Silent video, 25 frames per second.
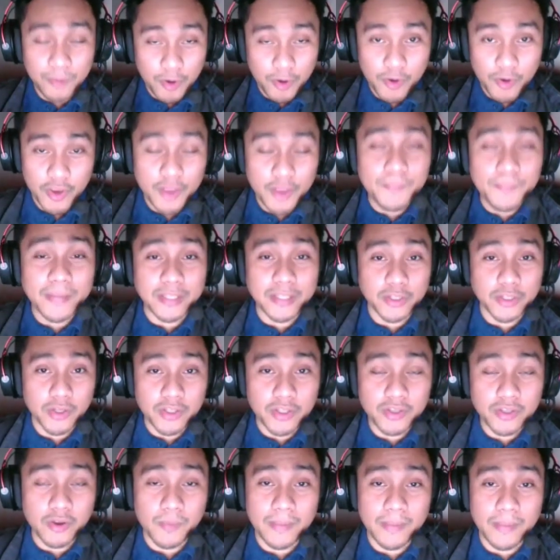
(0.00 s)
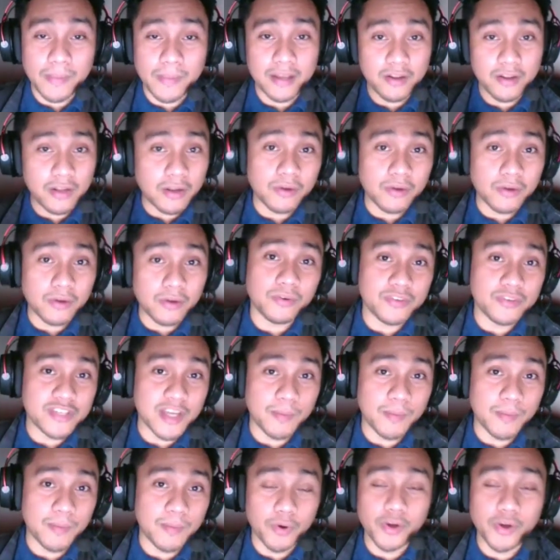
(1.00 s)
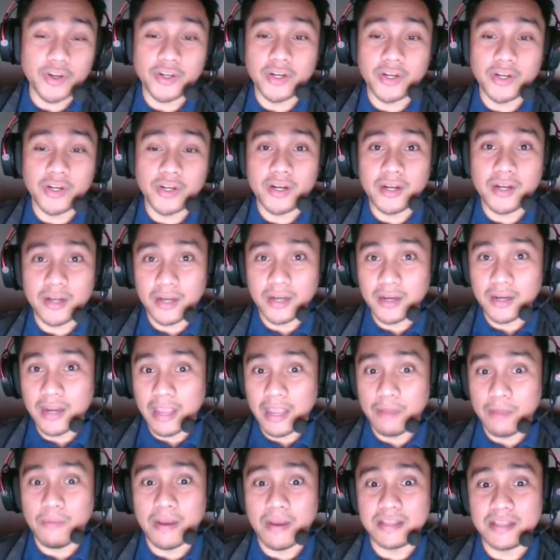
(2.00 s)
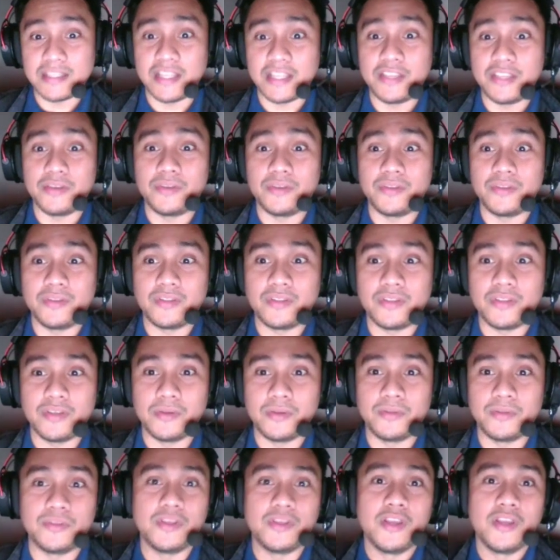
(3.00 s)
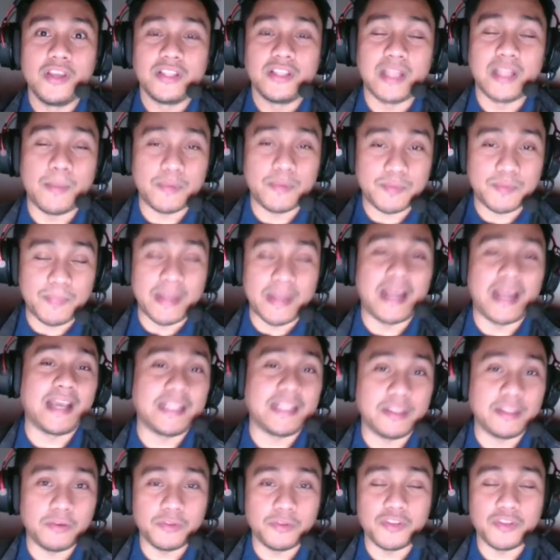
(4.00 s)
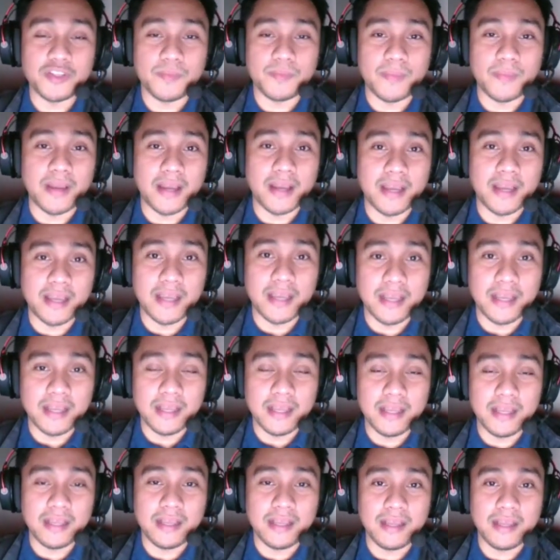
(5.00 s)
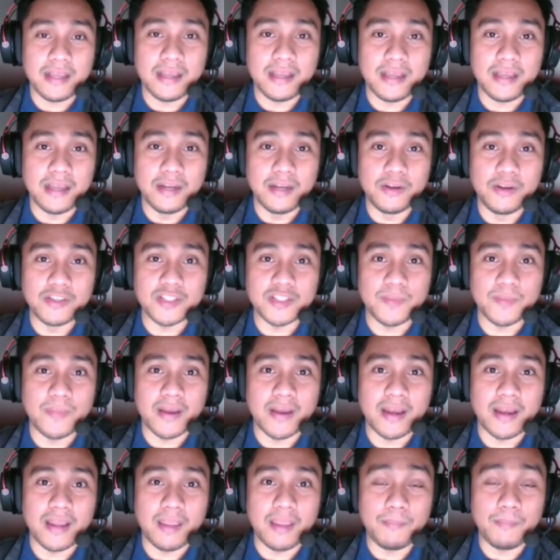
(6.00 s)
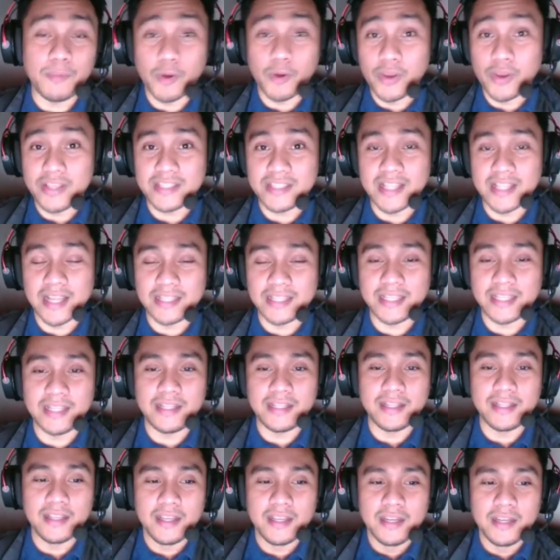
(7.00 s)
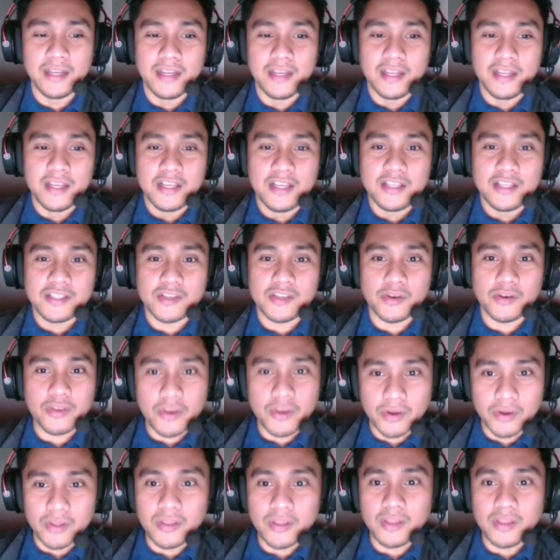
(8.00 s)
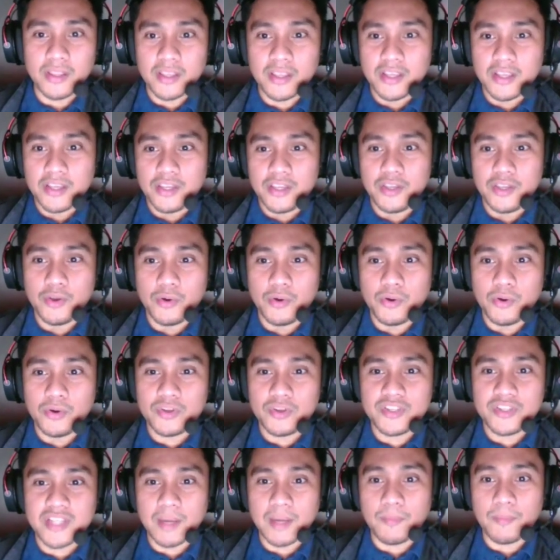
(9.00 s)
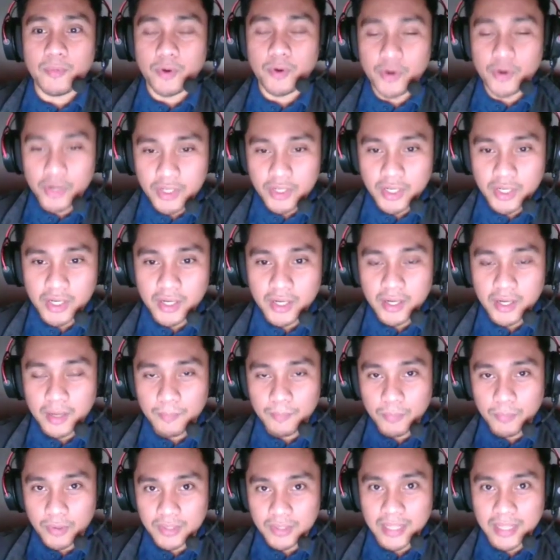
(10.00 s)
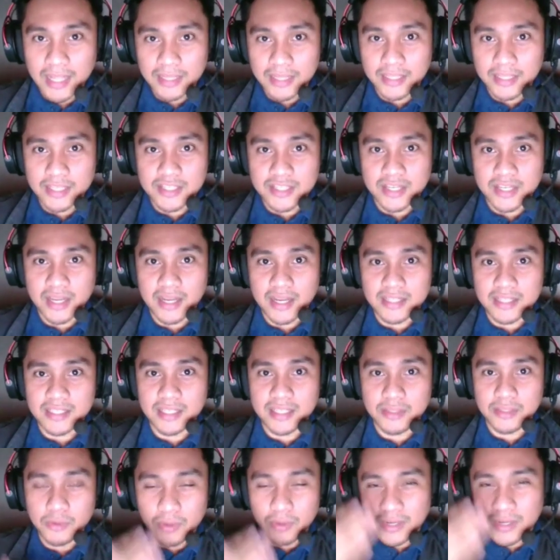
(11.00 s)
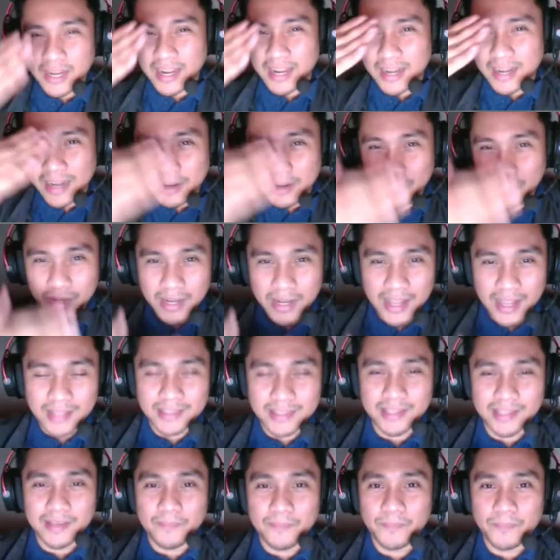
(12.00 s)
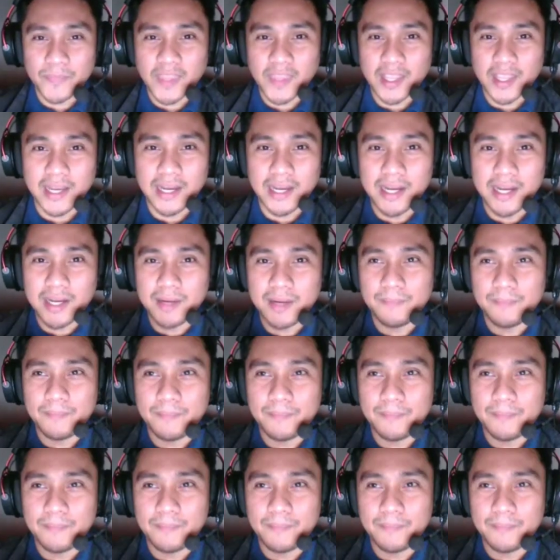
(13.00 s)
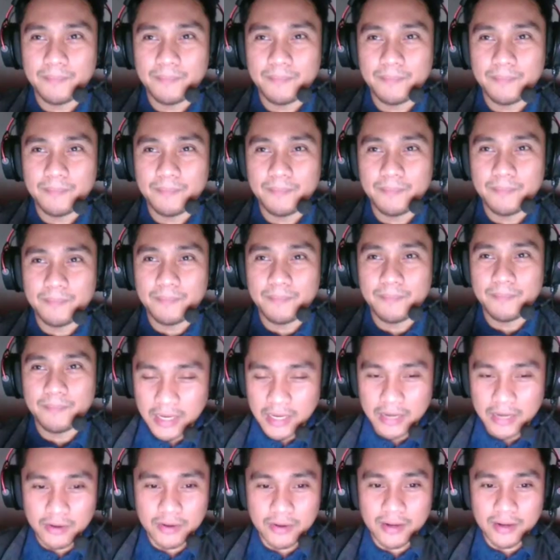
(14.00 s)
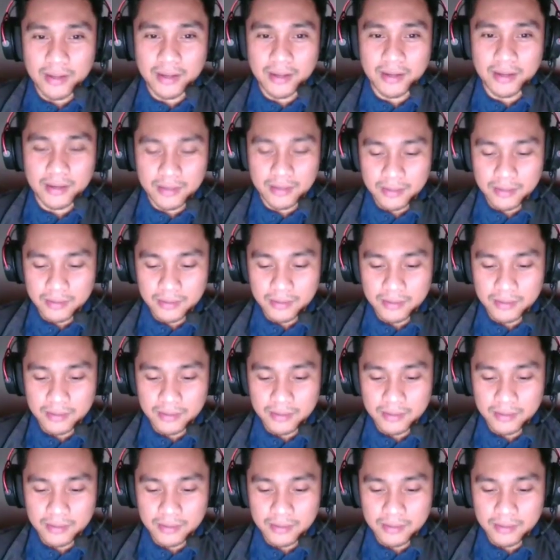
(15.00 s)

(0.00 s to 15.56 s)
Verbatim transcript: kung yung iba doon, kung mayroon akong job order na naiwasan yon. yon Tapos pinakita ko doon sa mga ano sa mga employees natin. So yon, yung job order importante siya kasi doon naka-record lahat eh. Um, kung karon ng